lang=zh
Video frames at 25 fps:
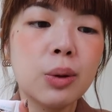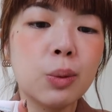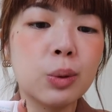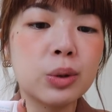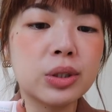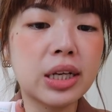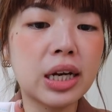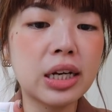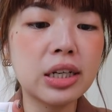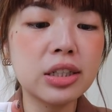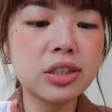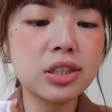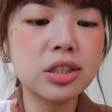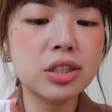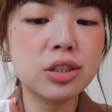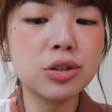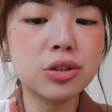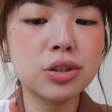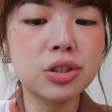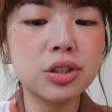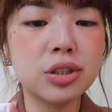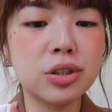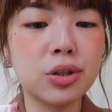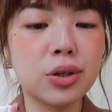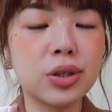我当时
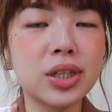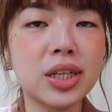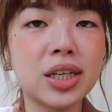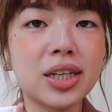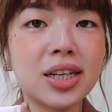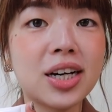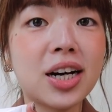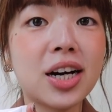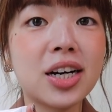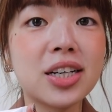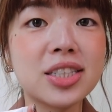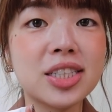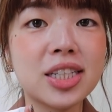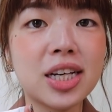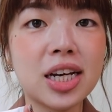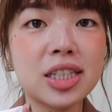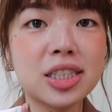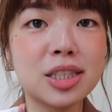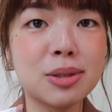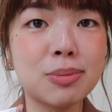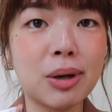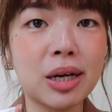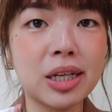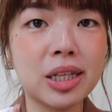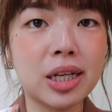就是有一点狠下
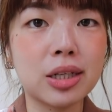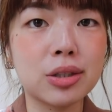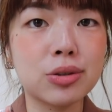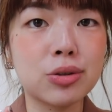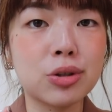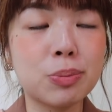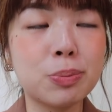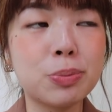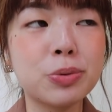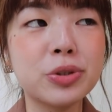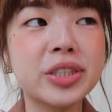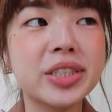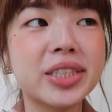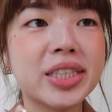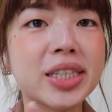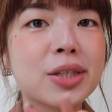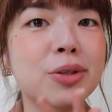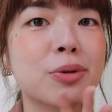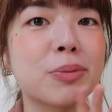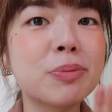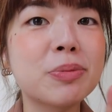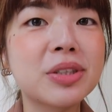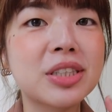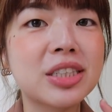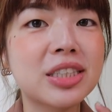心买它，说不行，
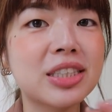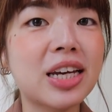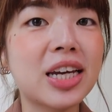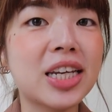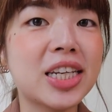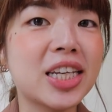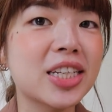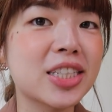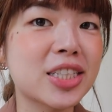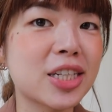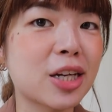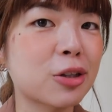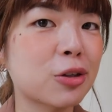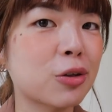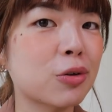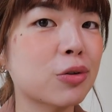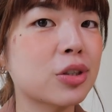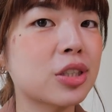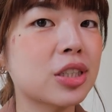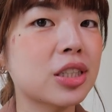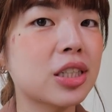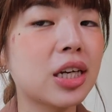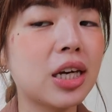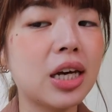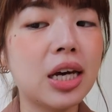因为毕竟是在脸上的东
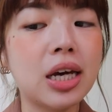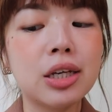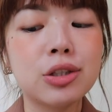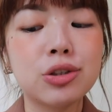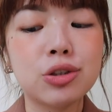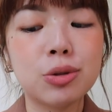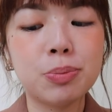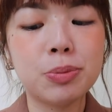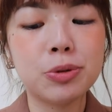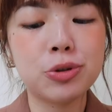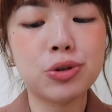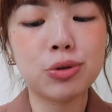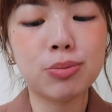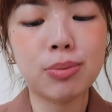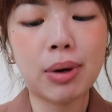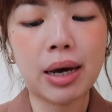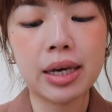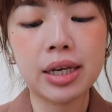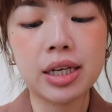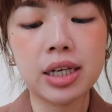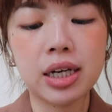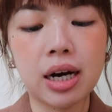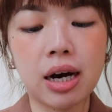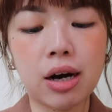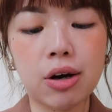西，就必须
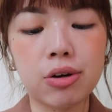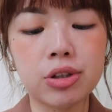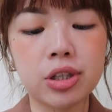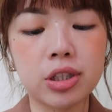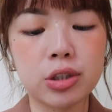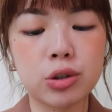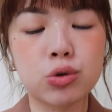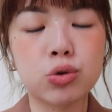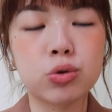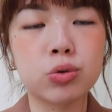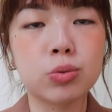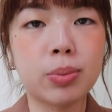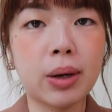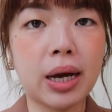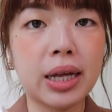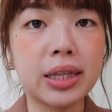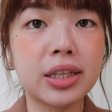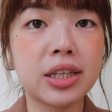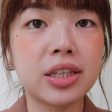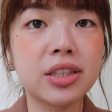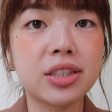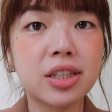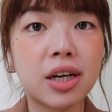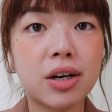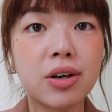买一个好一点的除疤
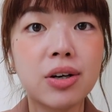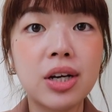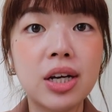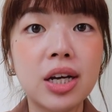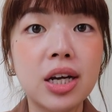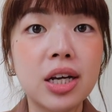凝胶。